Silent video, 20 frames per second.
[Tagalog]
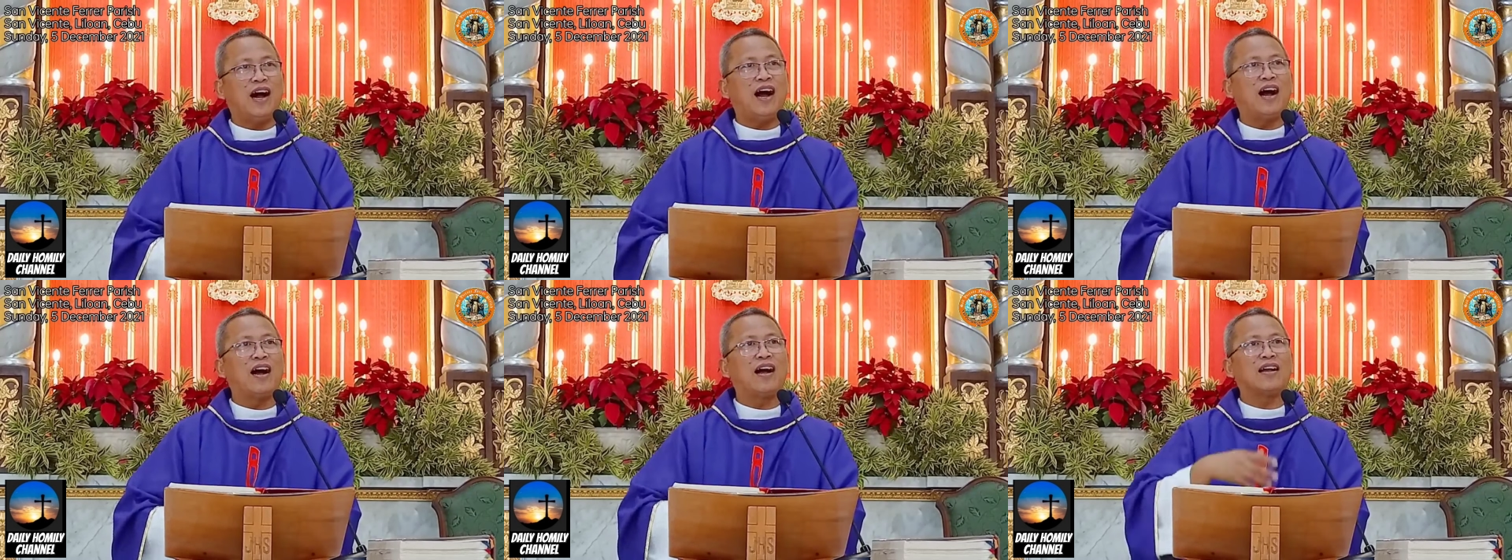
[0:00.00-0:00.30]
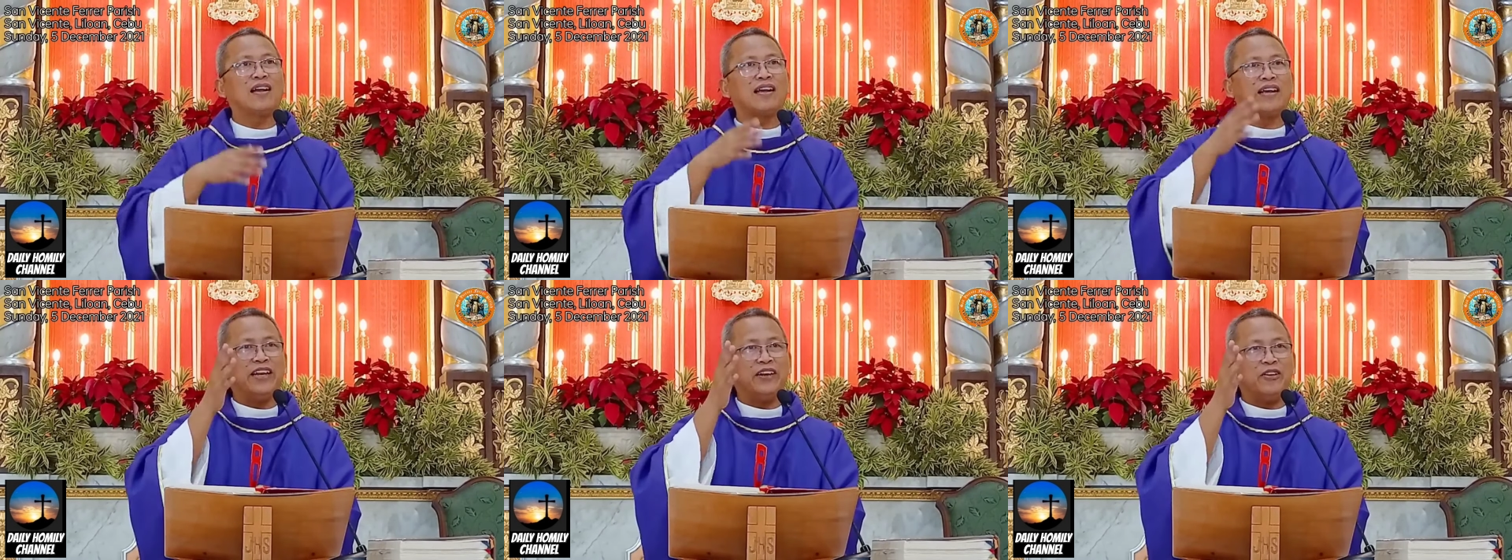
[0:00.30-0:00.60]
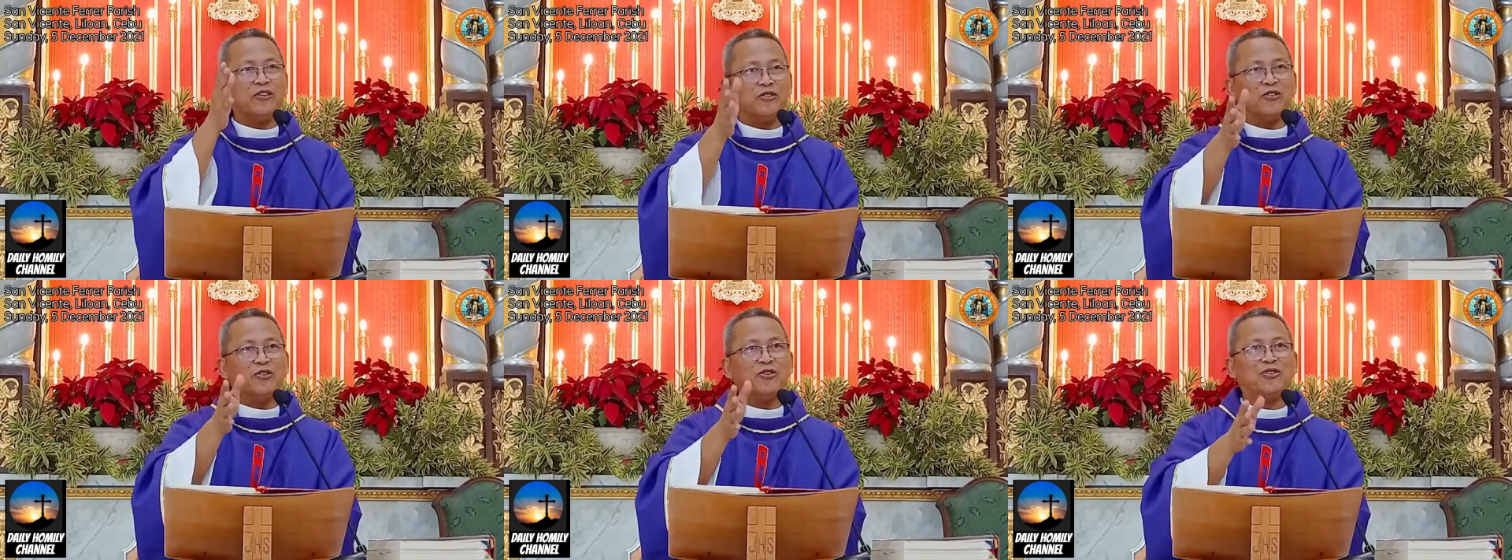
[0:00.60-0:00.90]
ang
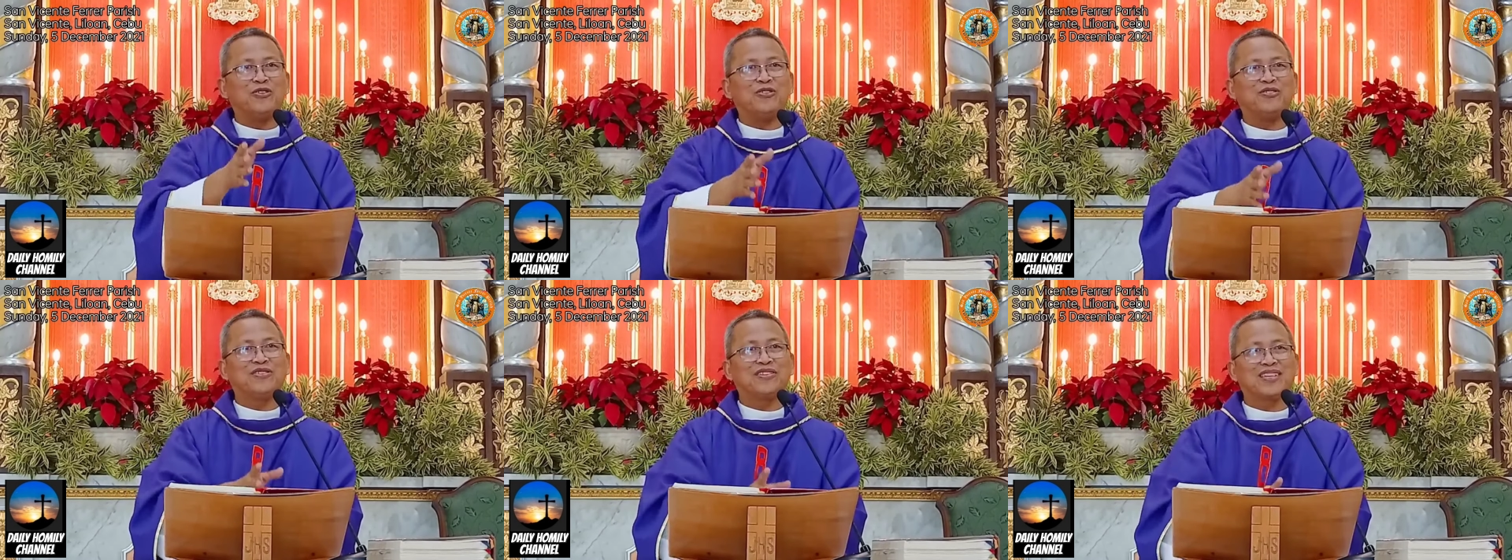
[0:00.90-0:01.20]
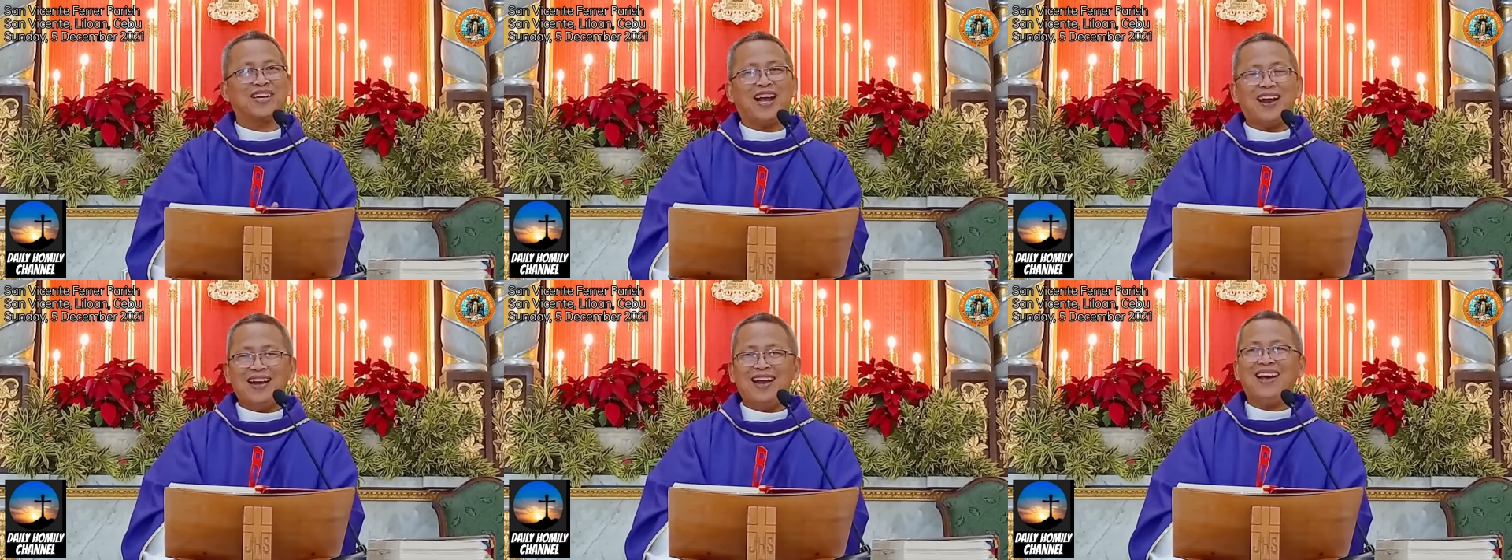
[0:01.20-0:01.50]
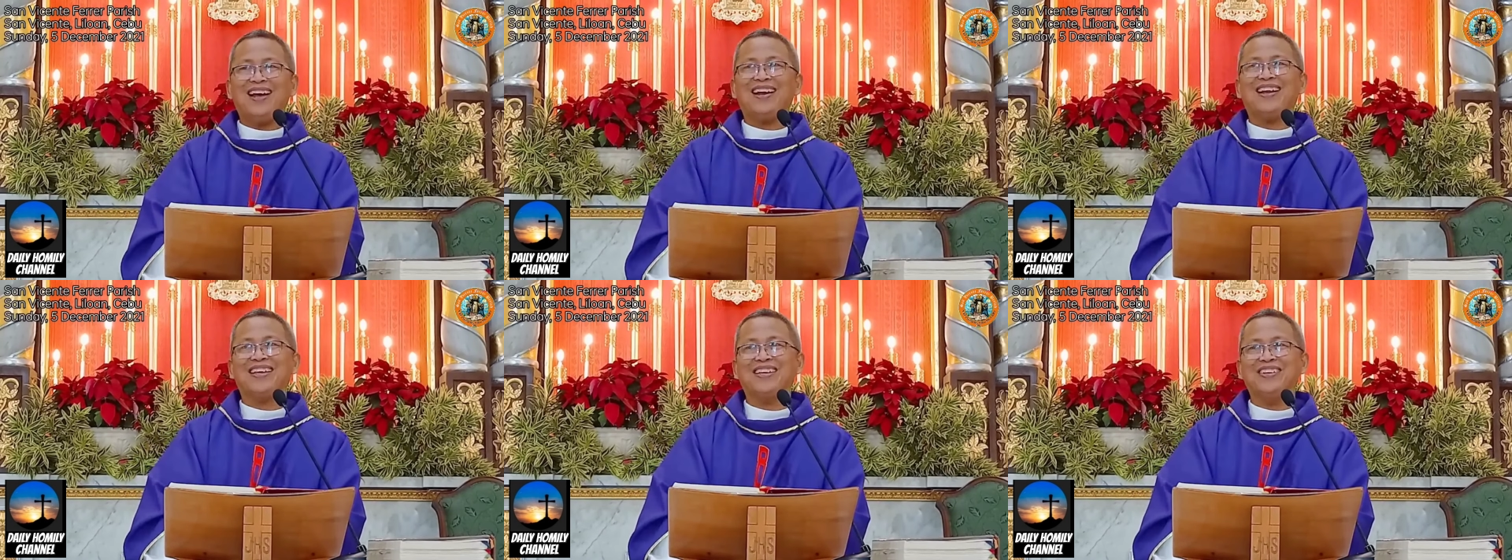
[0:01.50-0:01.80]
Ginoo.
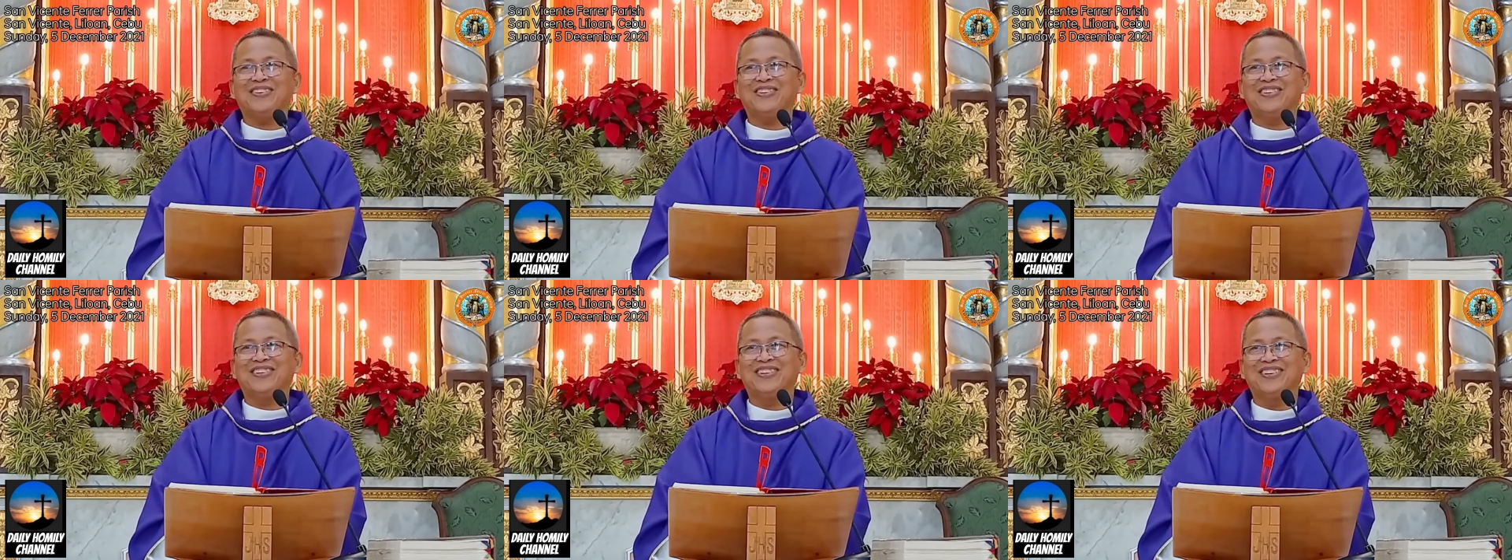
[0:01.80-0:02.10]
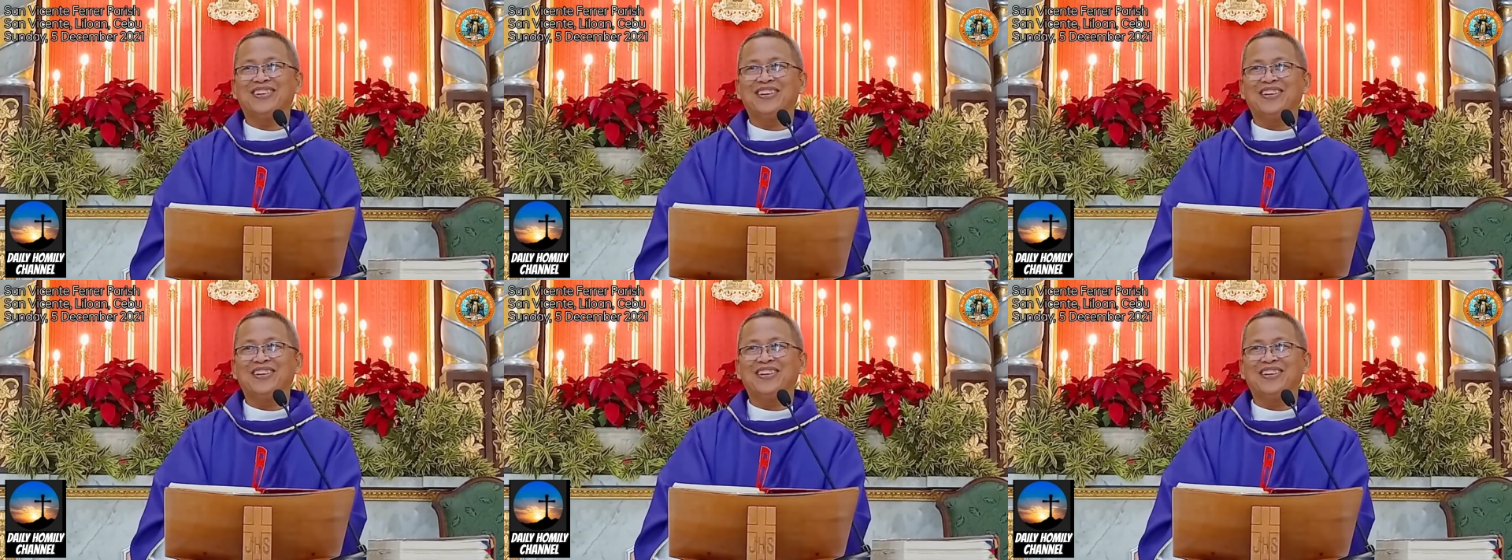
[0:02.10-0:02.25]
Kana ra gyud.